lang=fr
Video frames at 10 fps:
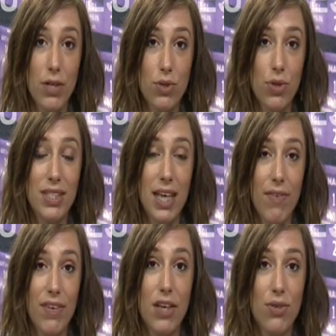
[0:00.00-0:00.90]
bien sûr
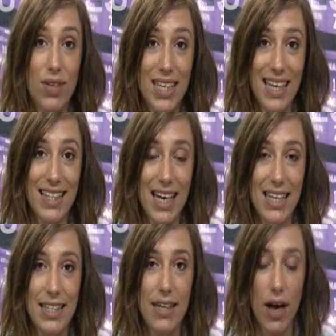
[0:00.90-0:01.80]
servir de
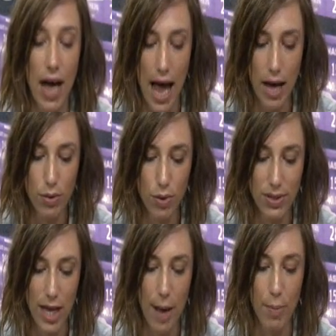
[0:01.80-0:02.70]
catalyseur à
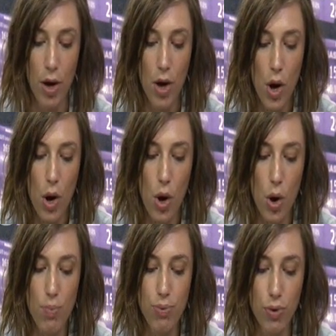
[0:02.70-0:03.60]
court terme
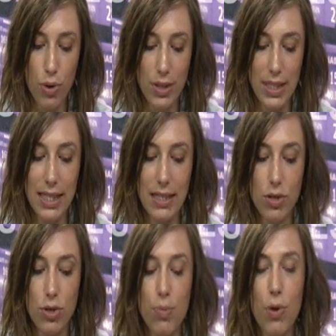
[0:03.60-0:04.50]
pour le
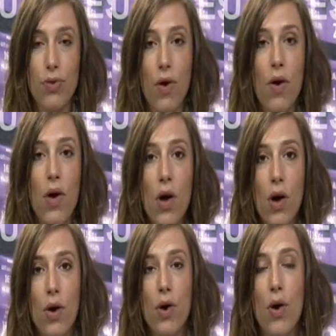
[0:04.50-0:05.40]
titre. Cependant,
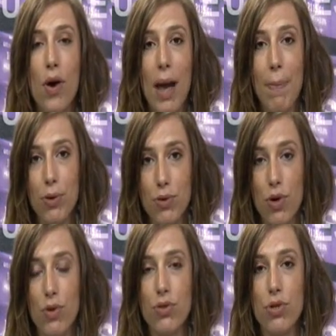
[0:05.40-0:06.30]
la
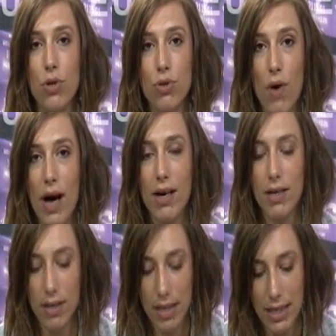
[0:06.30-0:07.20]
prudence doit
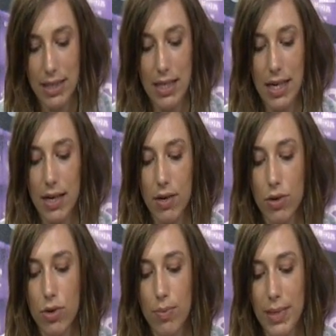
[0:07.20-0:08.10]

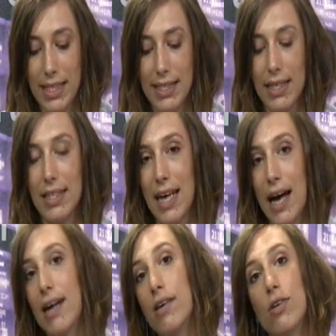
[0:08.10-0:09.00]
rester de mise
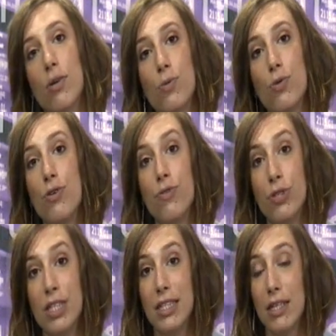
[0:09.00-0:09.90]
car, comme je
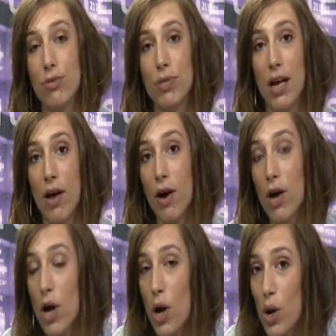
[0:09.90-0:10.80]
le disais tout à l'heure,
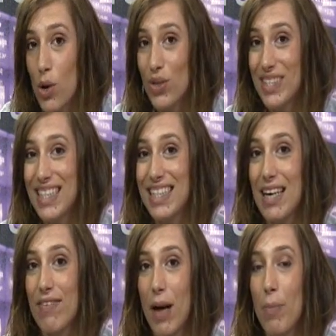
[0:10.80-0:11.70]
le
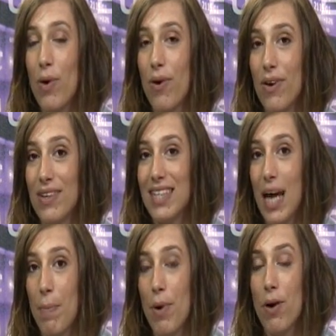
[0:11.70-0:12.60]
titre est vraiment
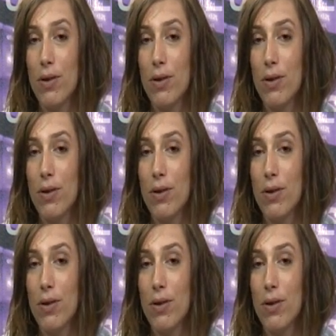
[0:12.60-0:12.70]
très